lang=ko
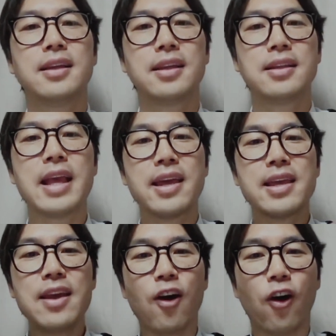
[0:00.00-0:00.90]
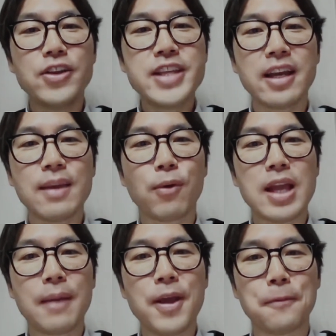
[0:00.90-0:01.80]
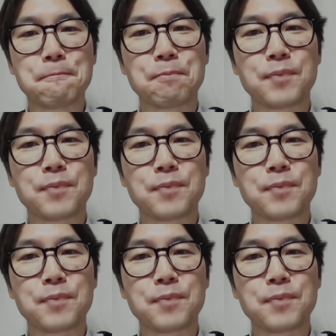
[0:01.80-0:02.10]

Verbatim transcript: 근데 이 언약이 뭐냐면,